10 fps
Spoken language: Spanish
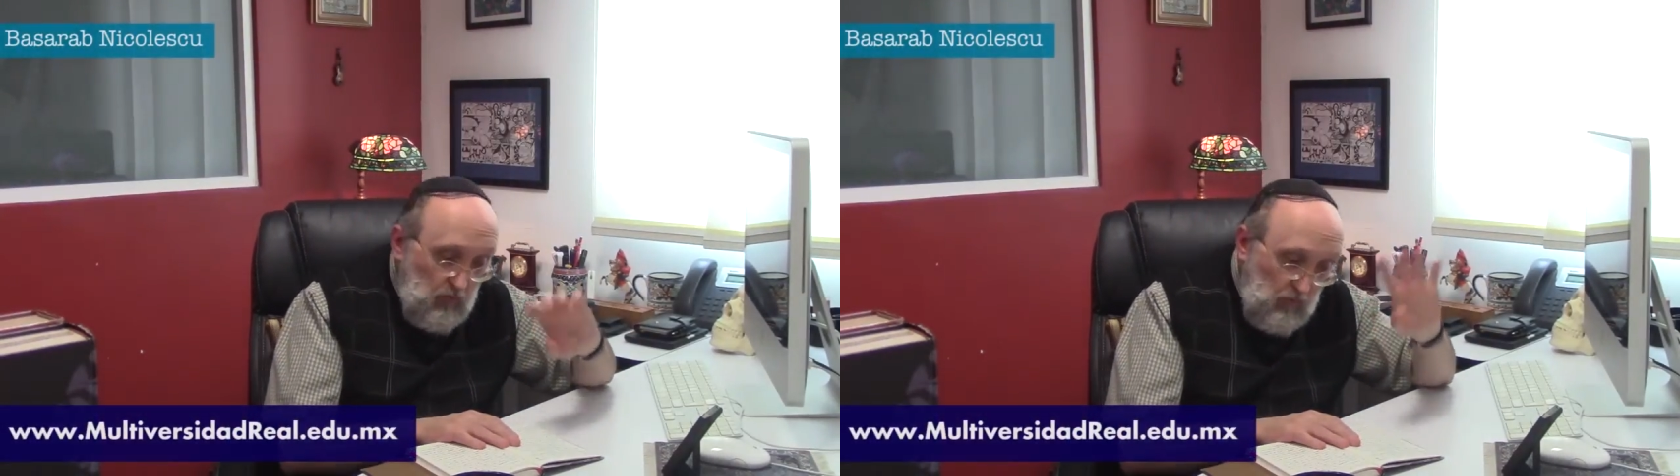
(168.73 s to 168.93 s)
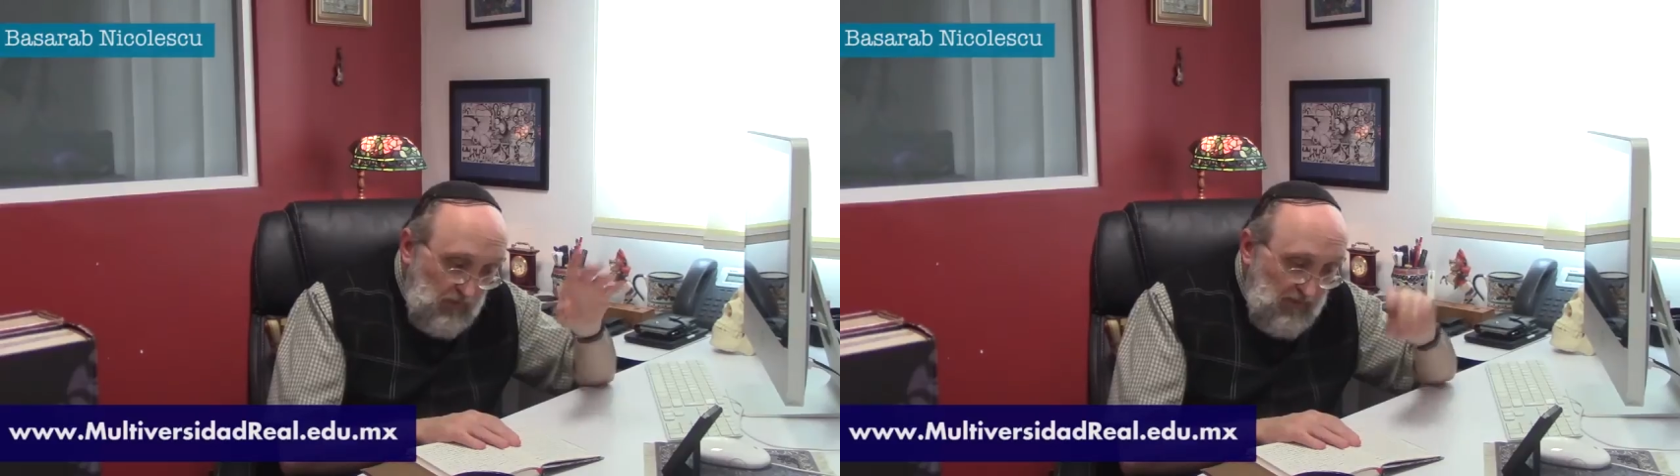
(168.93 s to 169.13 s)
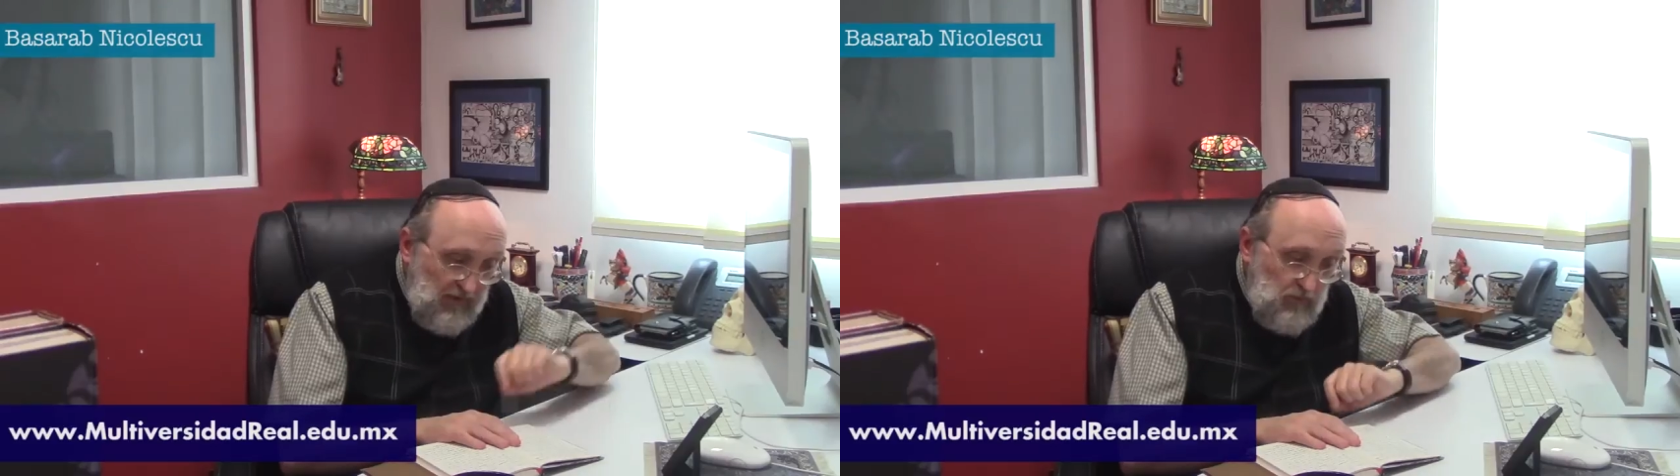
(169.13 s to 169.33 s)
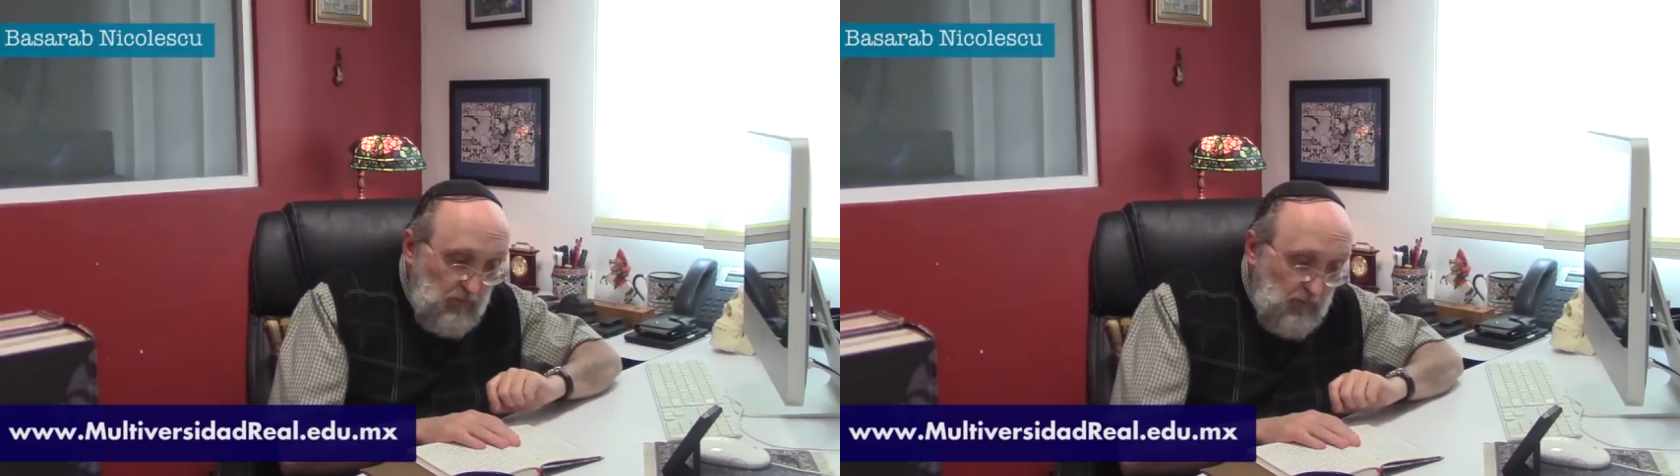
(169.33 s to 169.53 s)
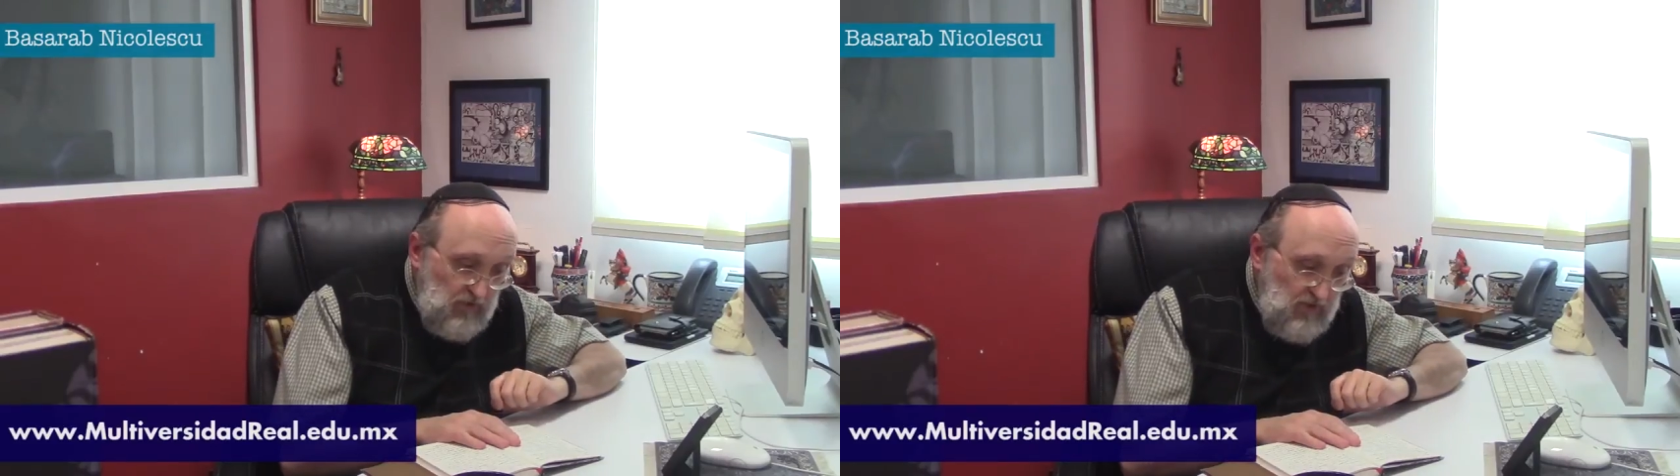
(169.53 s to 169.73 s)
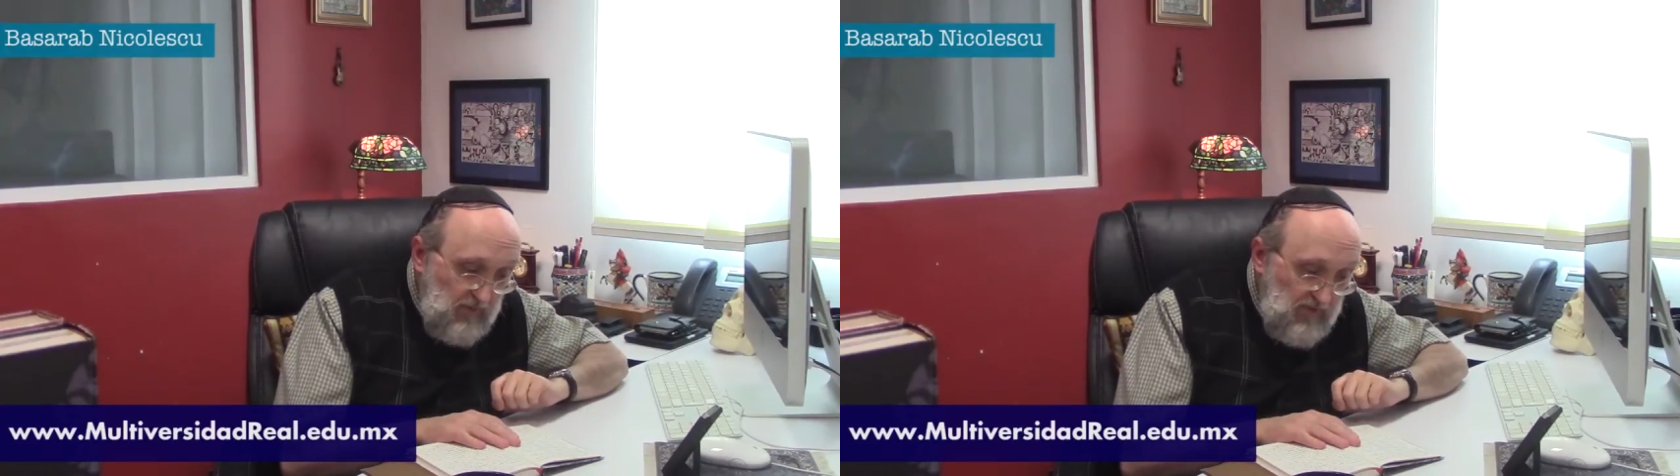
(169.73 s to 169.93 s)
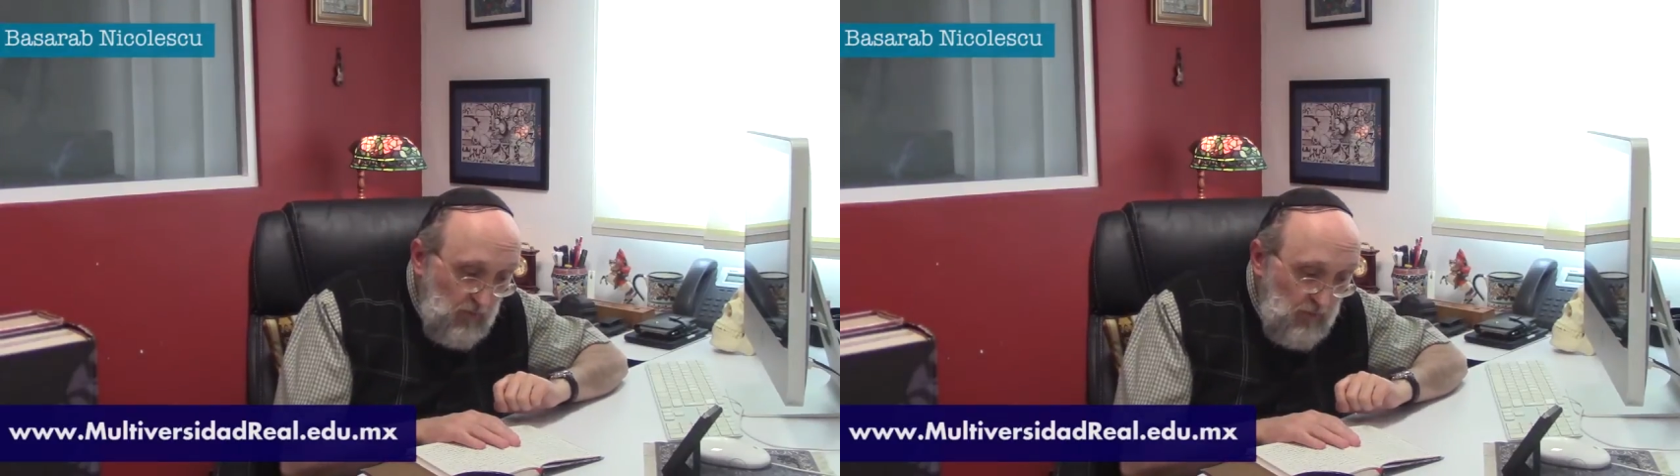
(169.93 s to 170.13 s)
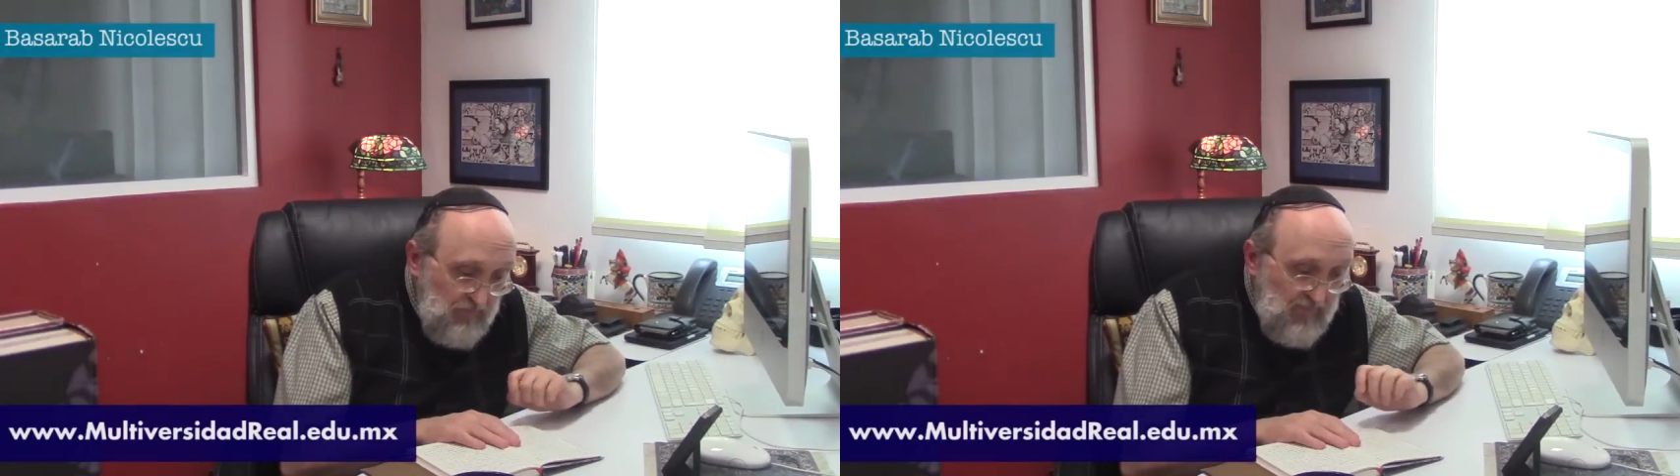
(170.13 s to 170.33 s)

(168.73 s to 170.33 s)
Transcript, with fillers: como en el caso del positivismo,